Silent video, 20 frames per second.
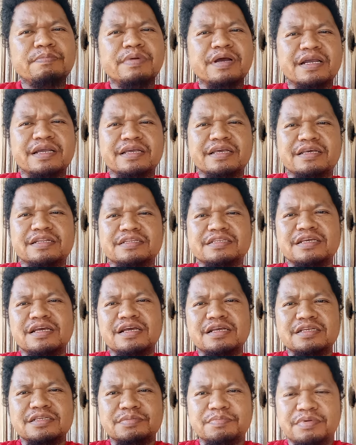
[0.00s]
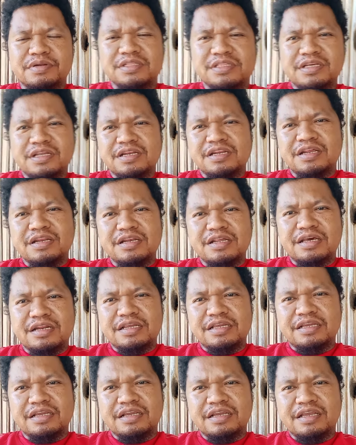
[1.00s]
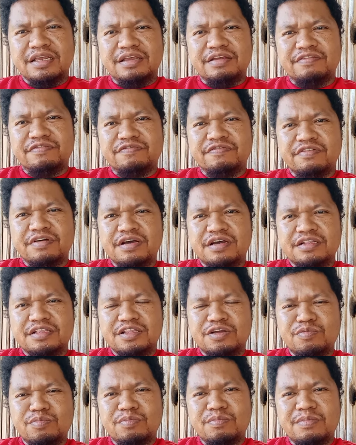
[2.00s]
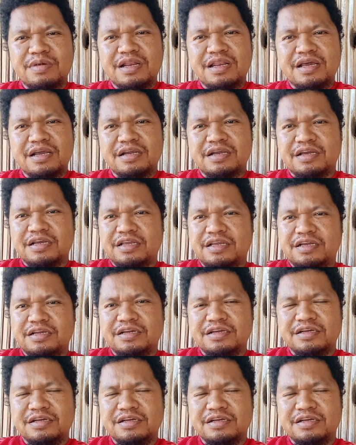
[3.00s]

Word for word: pakaiannya sepertinya dari Keva atau Malaka ya